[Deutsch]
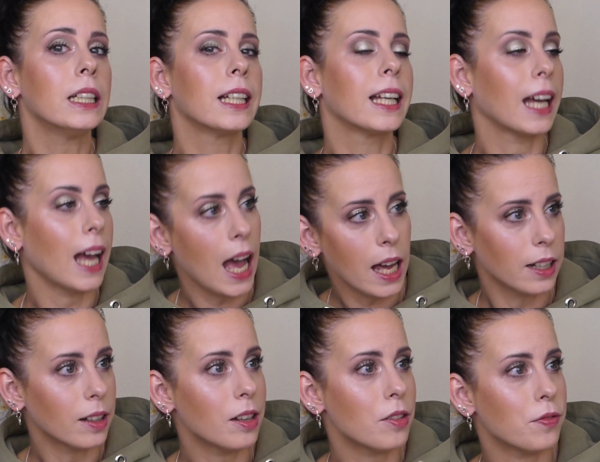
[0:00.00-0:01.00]

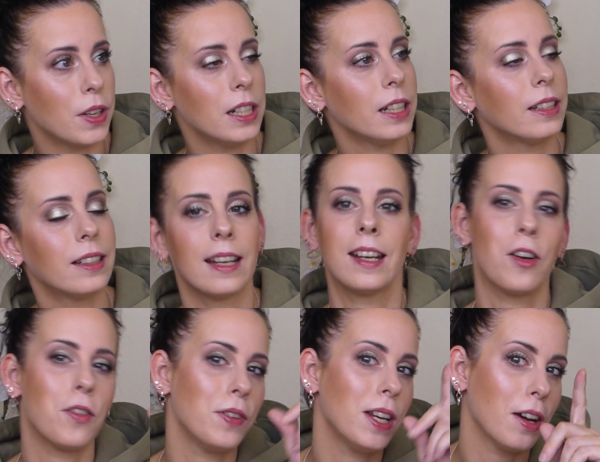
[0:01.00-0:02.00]
gerade wenn ich dann
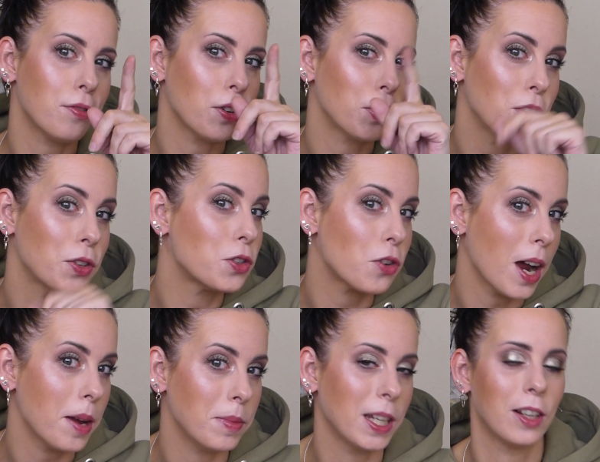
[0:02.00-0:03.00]
auch wieder von You
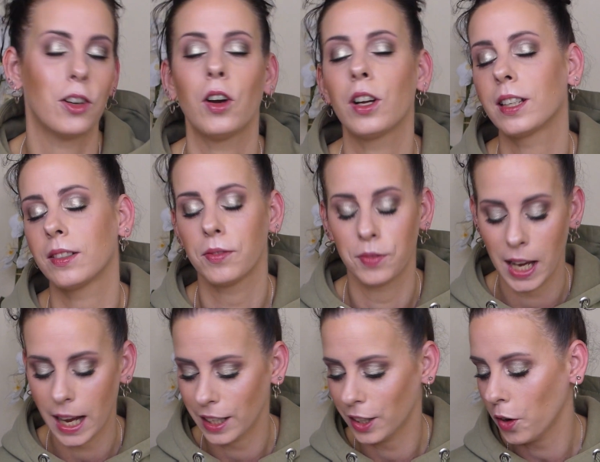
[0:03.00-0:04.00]
Try Me gelockt
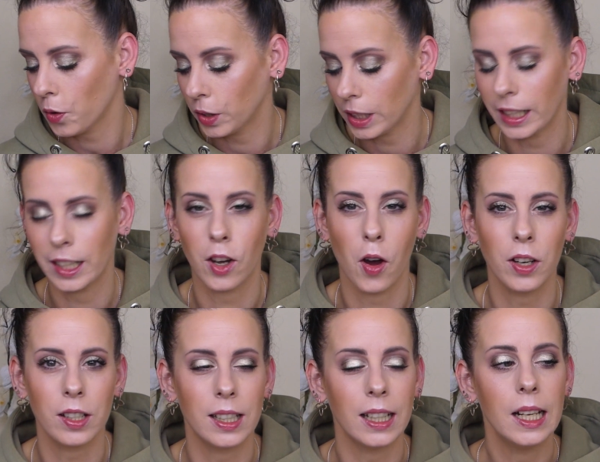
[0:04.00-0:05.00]
werde und ich
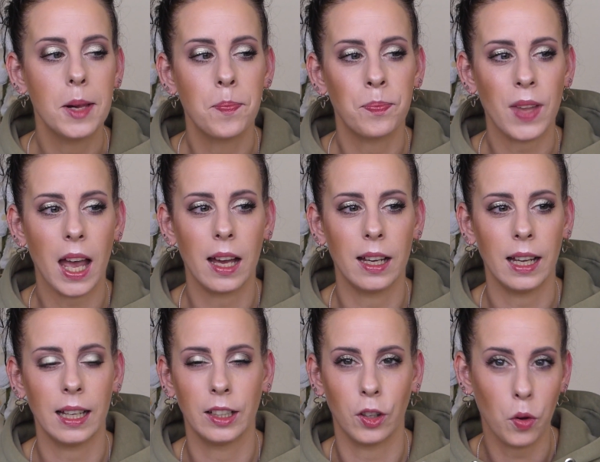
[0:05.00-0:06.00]
konnte
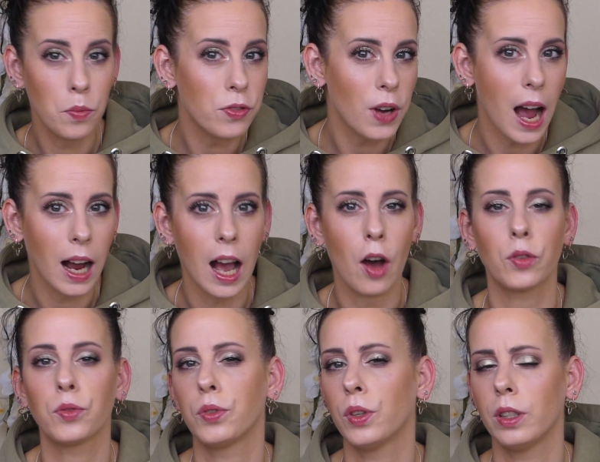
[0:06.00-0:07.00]
eine Umfrage
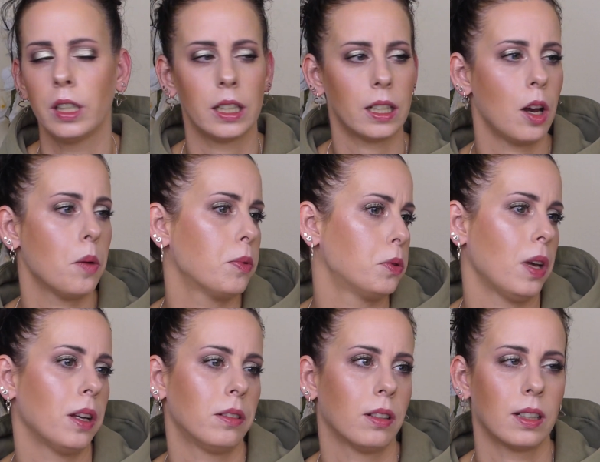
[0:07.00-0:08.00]
ausfüllen. Ich glaube, es
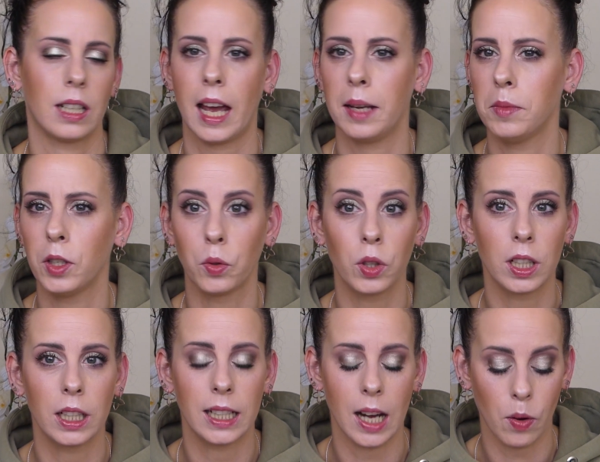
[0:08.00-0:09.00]
hat drei Minuten
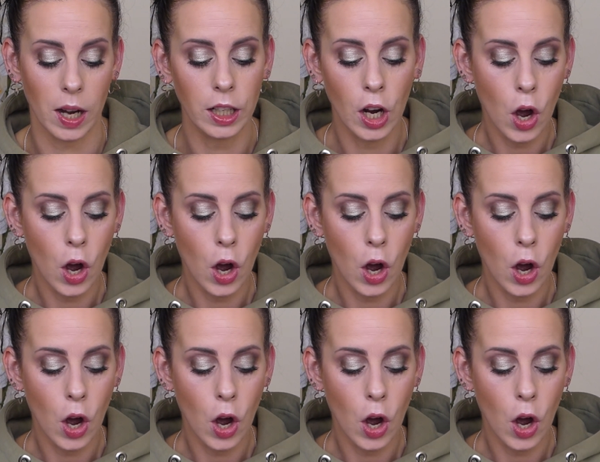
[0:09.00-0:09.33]
gedauert